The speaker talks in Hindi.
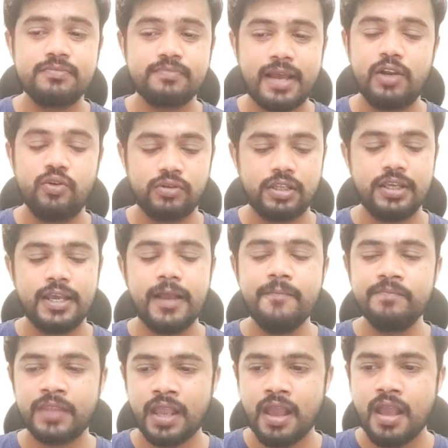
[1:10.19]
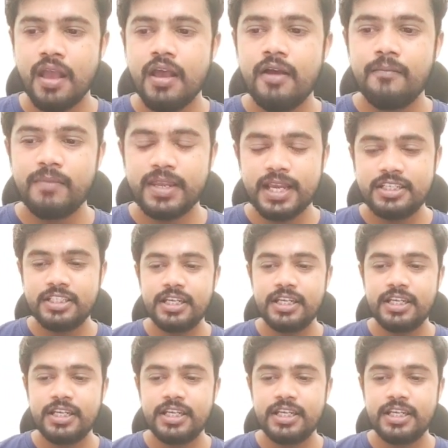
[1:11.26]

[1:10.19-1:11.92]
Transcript: स्मेल होती है पीएच